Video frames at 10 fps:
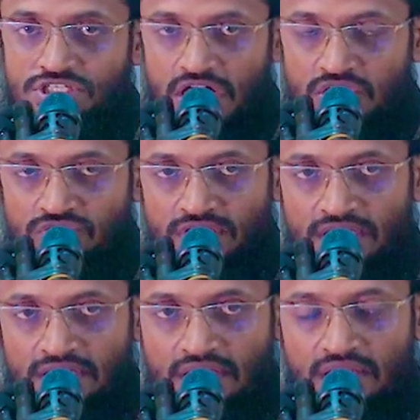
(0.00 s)

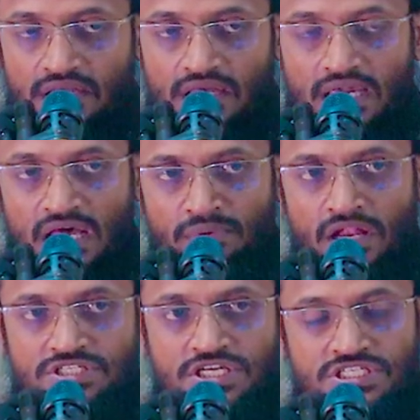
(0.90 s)
শাহাদতের
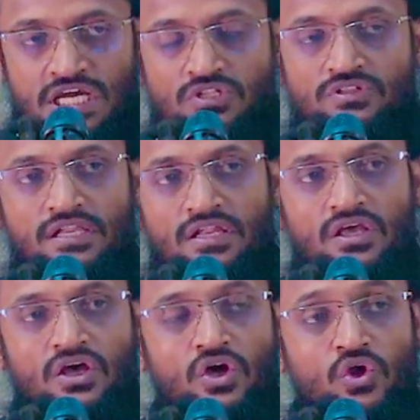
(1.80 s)
কারবালা সেই শাহাদতের
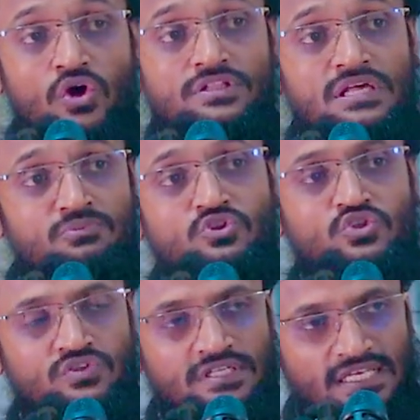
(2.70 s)
রক্তের
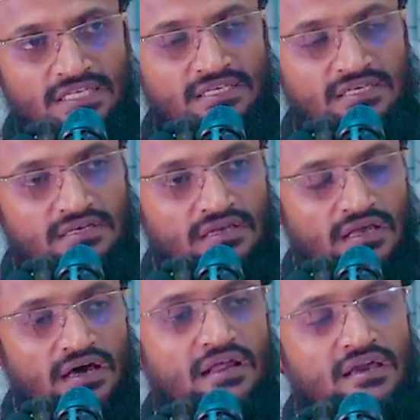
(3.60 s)
মধ্য দিয়ে
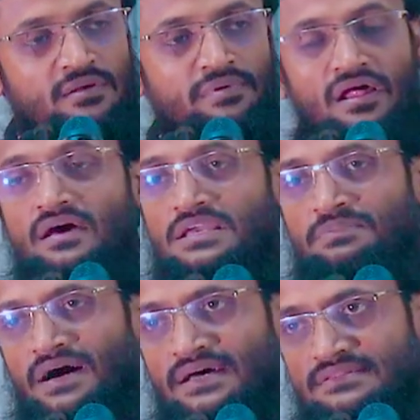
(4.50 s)
হরকার বলা কি
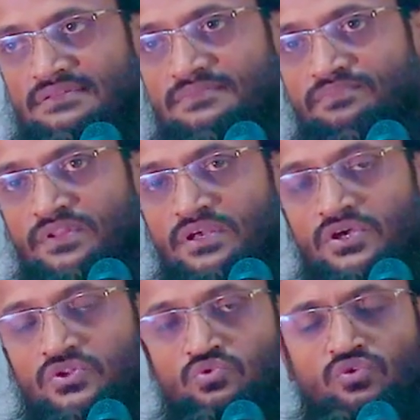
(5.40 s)
বাদ
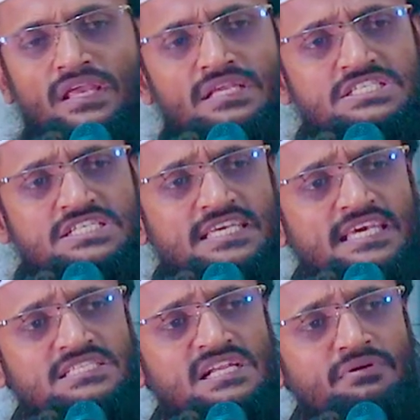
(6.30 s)
তো উনি
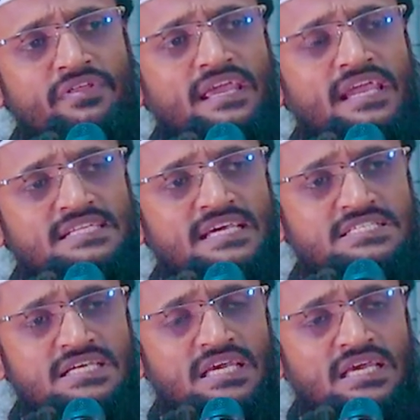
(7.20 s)
শিখিয়েছেন আমাদেরকে এটাই
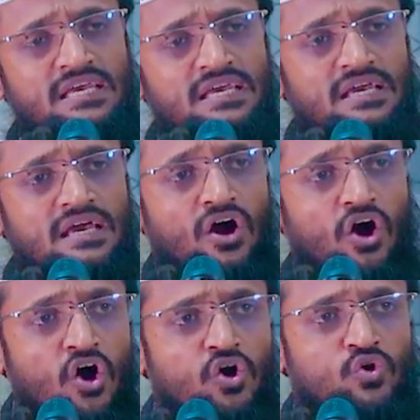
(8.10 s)
যে
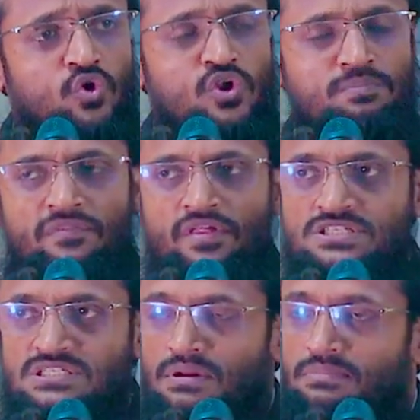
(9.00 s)
হক কখনো
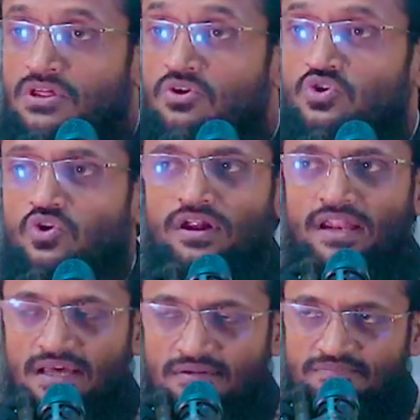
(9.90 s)
বাতিলের সামনে মাথা নত করে না